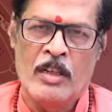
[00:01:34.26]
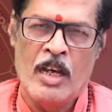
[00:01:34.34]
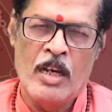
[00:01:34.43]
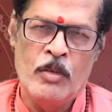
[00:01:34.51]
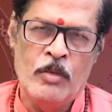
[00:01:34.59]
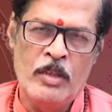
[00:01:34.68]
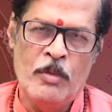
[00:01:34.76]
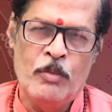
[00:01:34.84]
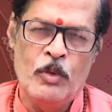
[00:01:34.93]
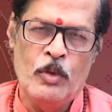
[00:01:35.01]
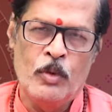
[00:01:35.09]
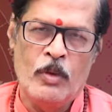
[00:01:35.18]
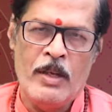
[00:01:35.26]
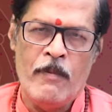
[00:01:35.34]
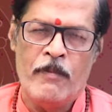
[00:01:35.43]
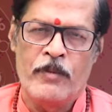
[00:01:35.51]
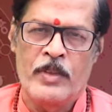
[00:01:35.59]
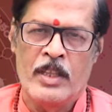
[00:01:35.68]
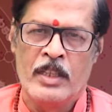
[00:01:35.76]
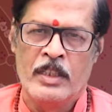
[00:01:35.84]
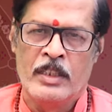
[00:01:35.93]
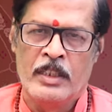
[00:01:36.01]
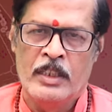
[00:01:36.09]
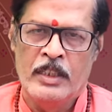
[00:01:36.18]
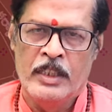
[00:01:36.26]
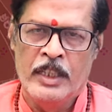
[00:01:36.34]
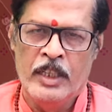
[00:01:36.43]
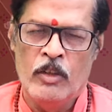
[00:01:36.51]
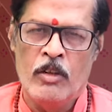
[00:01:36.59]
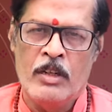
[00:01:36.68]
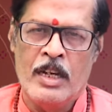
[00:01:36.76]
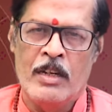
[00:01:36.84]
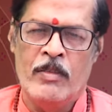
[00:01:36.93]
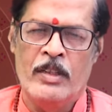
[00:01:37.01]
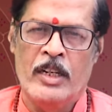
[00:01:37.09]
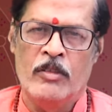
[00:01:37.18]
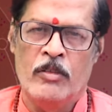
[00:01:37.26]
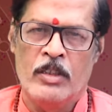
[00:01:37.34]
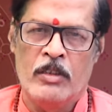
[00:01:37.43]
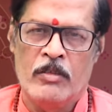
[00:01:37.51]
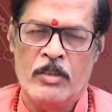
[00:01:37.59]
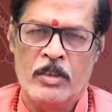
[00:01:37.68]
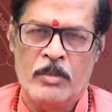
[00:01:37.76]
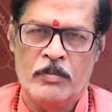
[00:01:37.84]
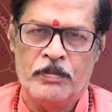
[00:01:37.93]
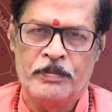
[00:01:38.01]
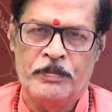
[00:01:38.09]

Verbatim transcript: రాహు ఎప్పుడూ కూడా హీరో కావాలనుకుంటూ ఉంటాడు